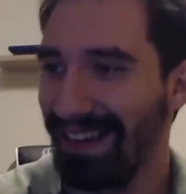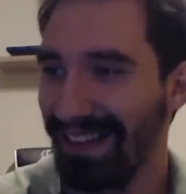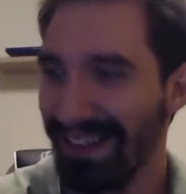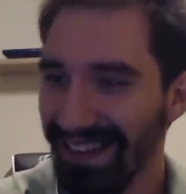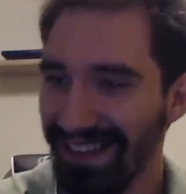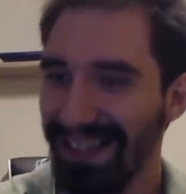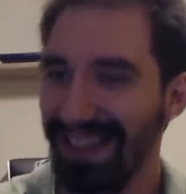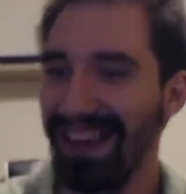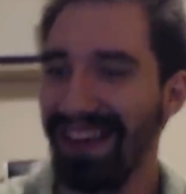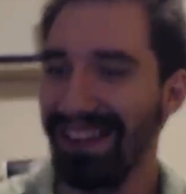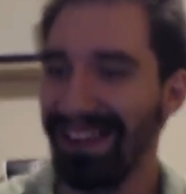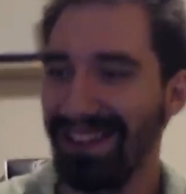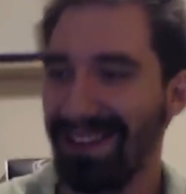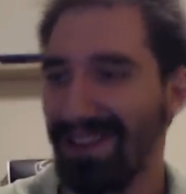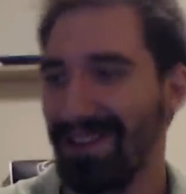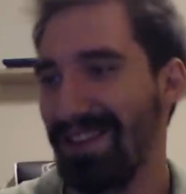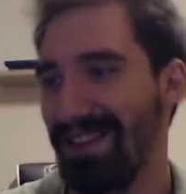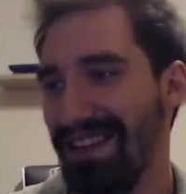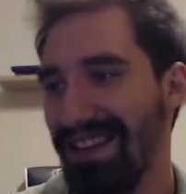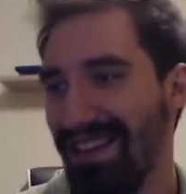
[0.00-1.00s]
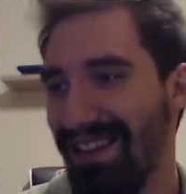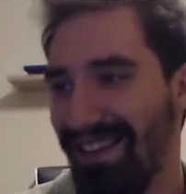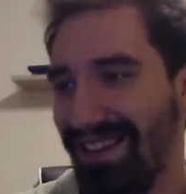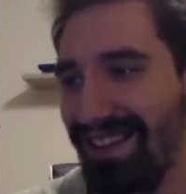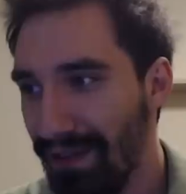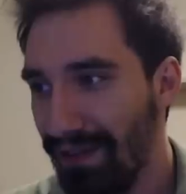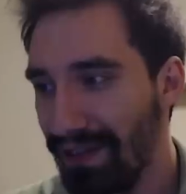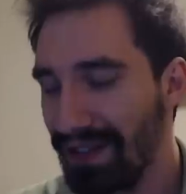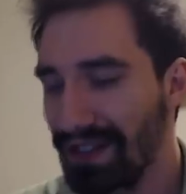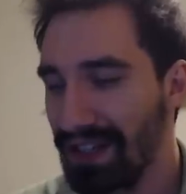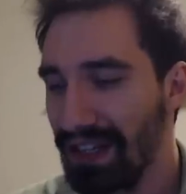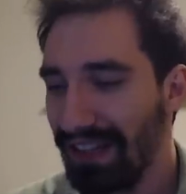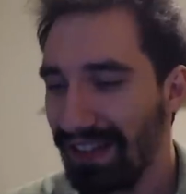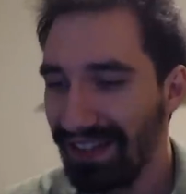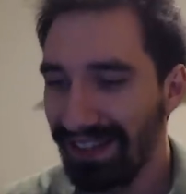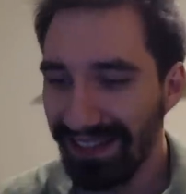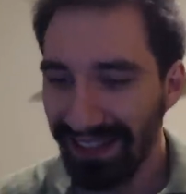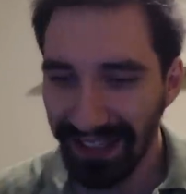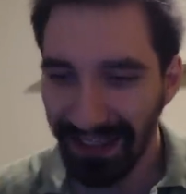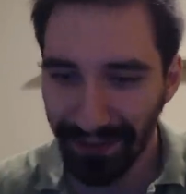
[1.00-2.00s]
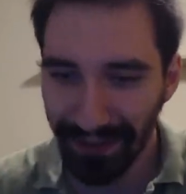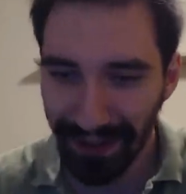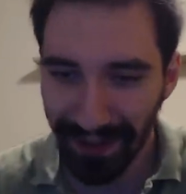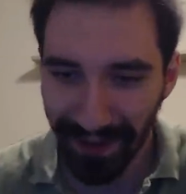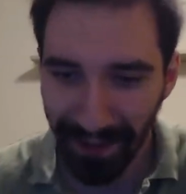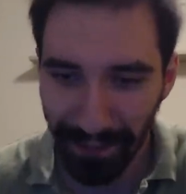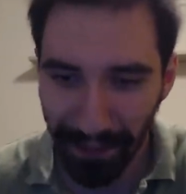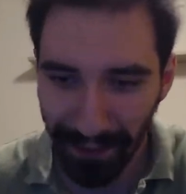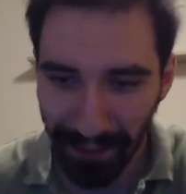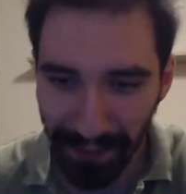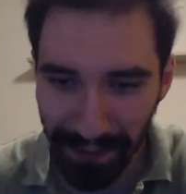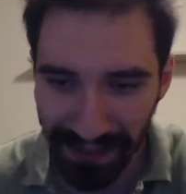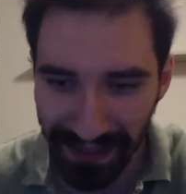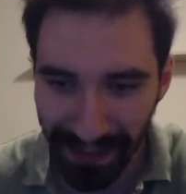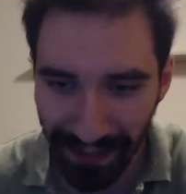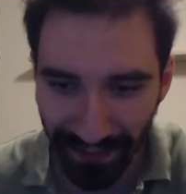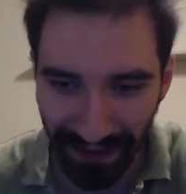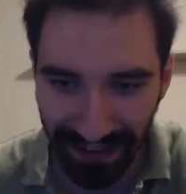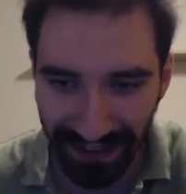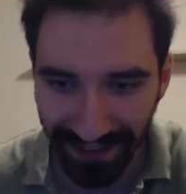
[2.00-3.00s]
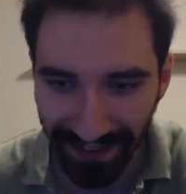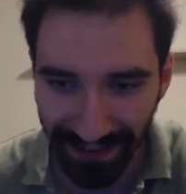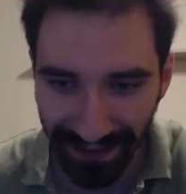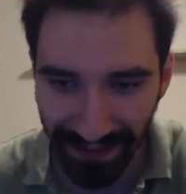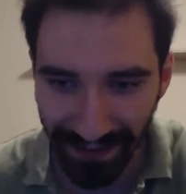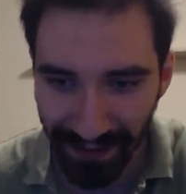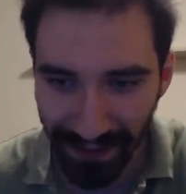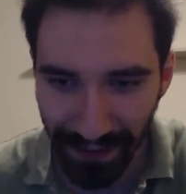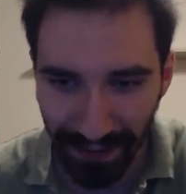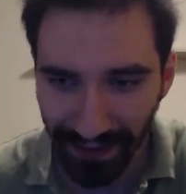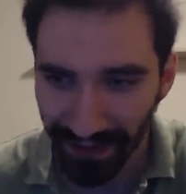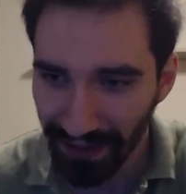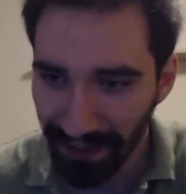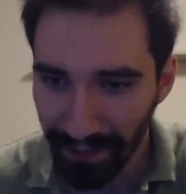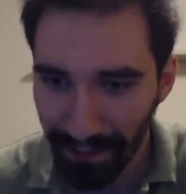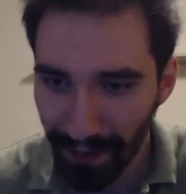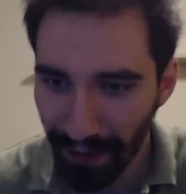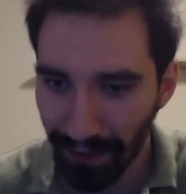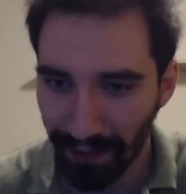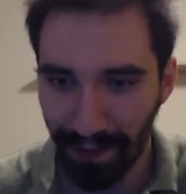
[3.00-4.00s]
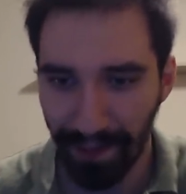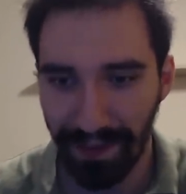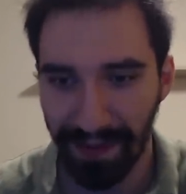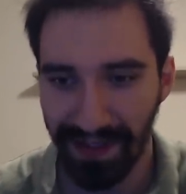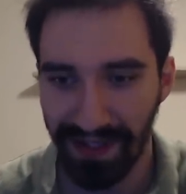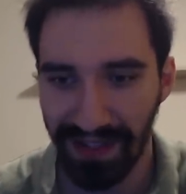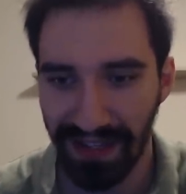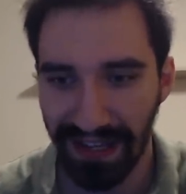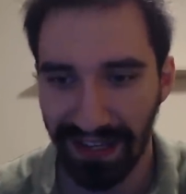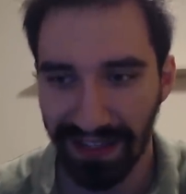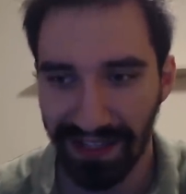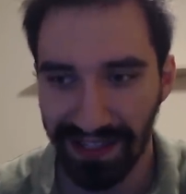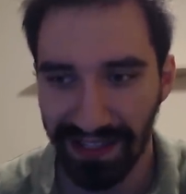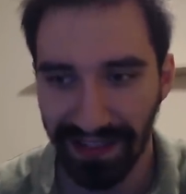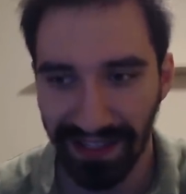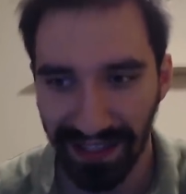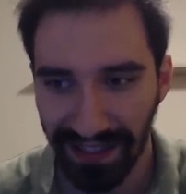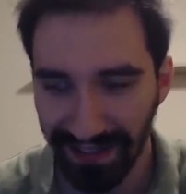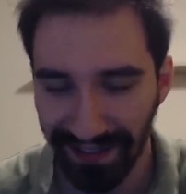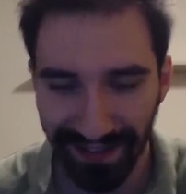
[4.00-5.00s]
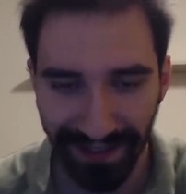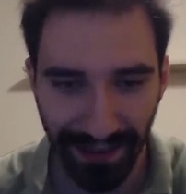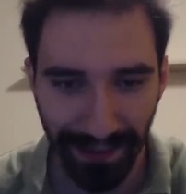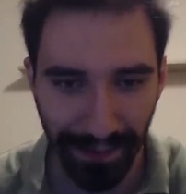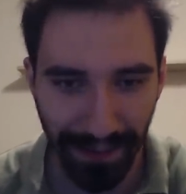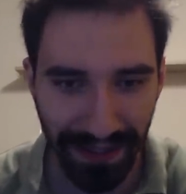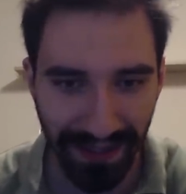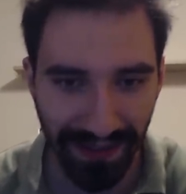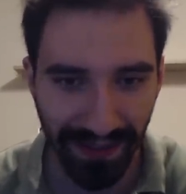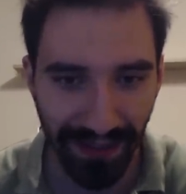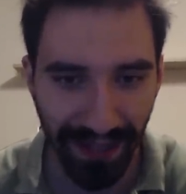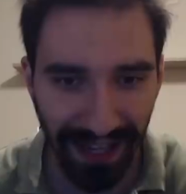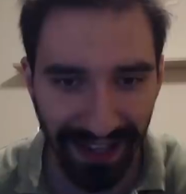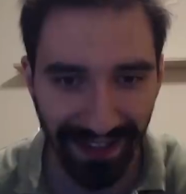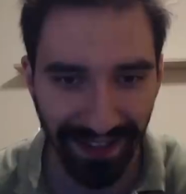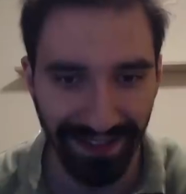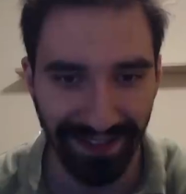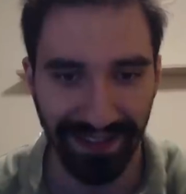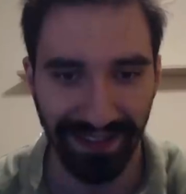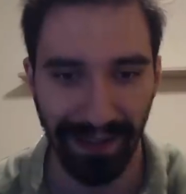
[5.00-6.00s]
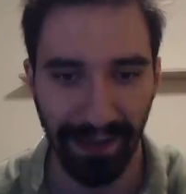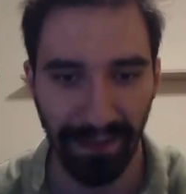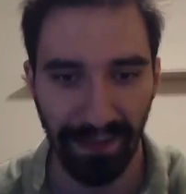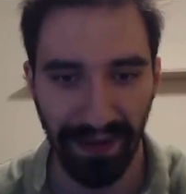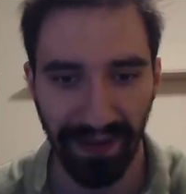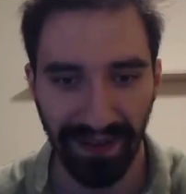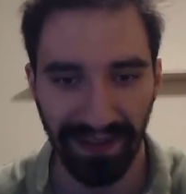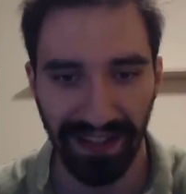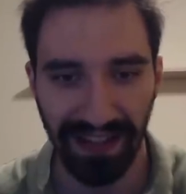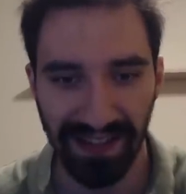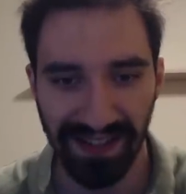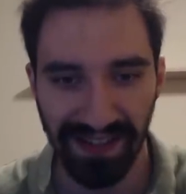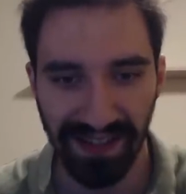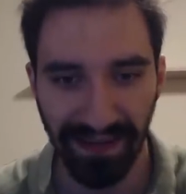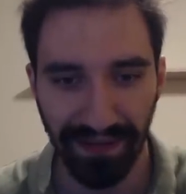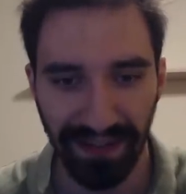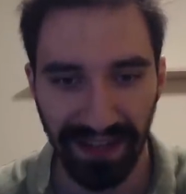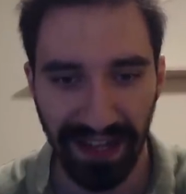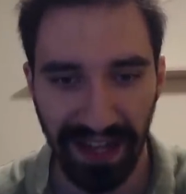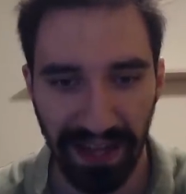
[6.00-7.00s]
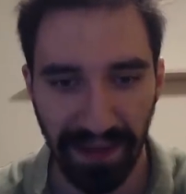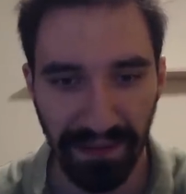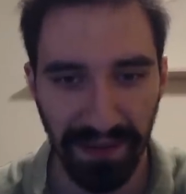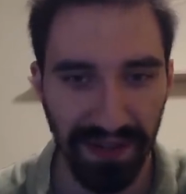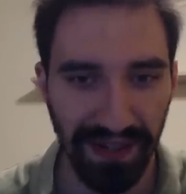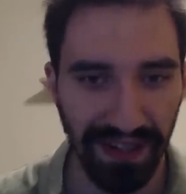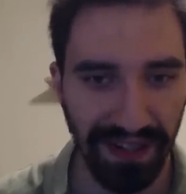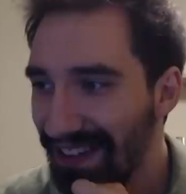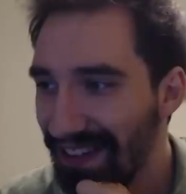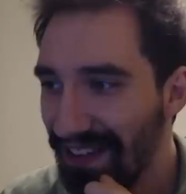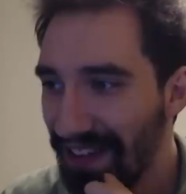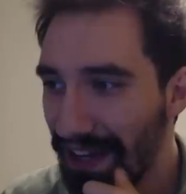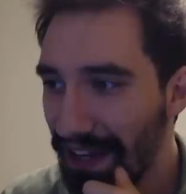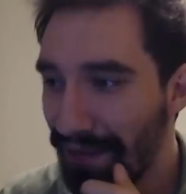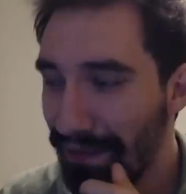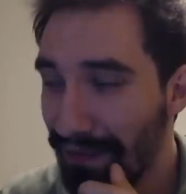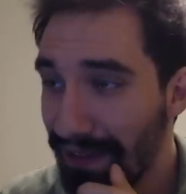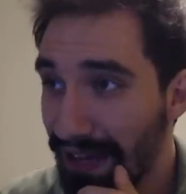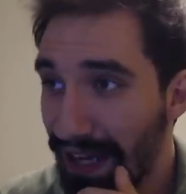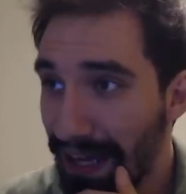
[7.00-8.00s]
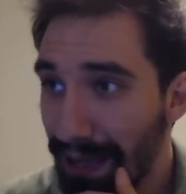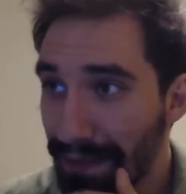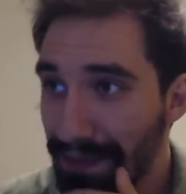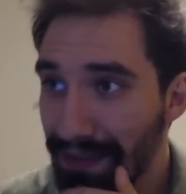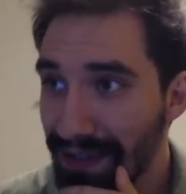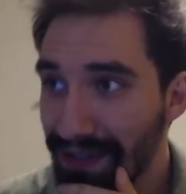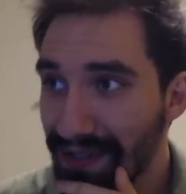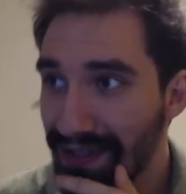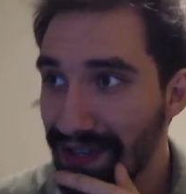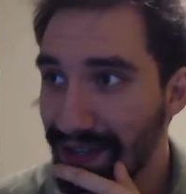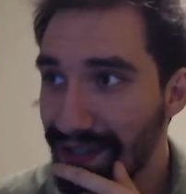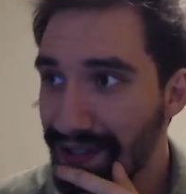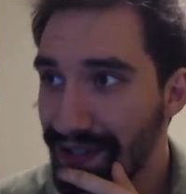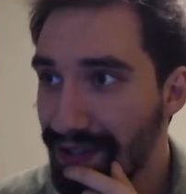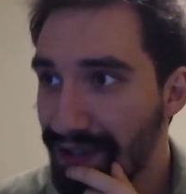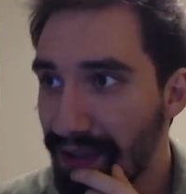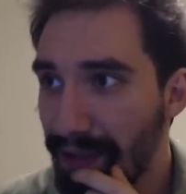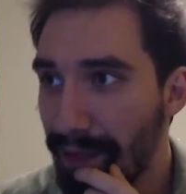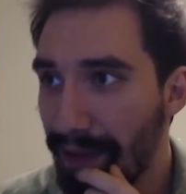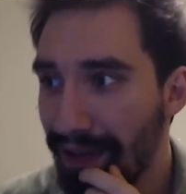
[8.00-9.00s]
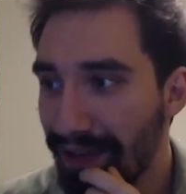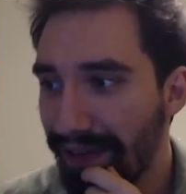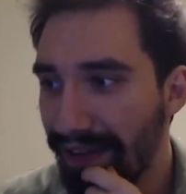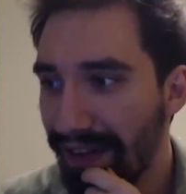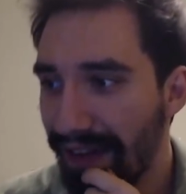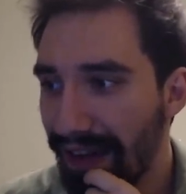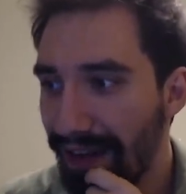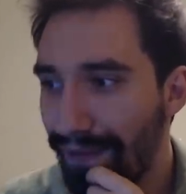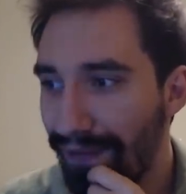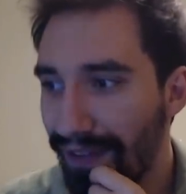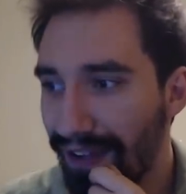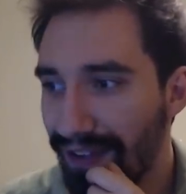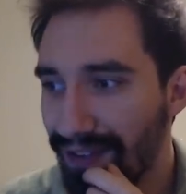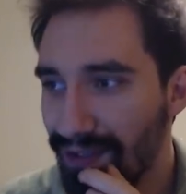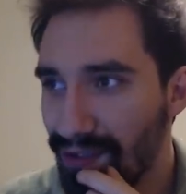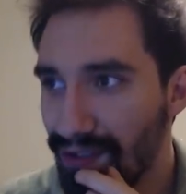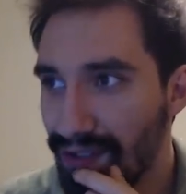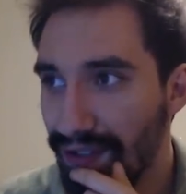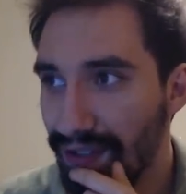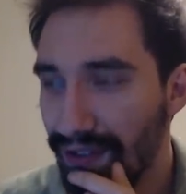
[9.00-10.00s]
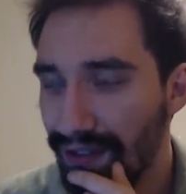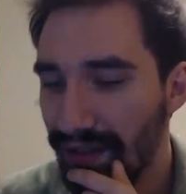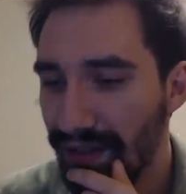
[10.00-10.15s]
Nie i koniec. Wiesz, jeżeli w ten sposób się ta walka skończyła, to nie mogło być inaczej. Teraz to będzie. Teraz się dopiero zacznie, wydaje mi się. Nie, wydaje mi się szczerze, że będzie rewanż.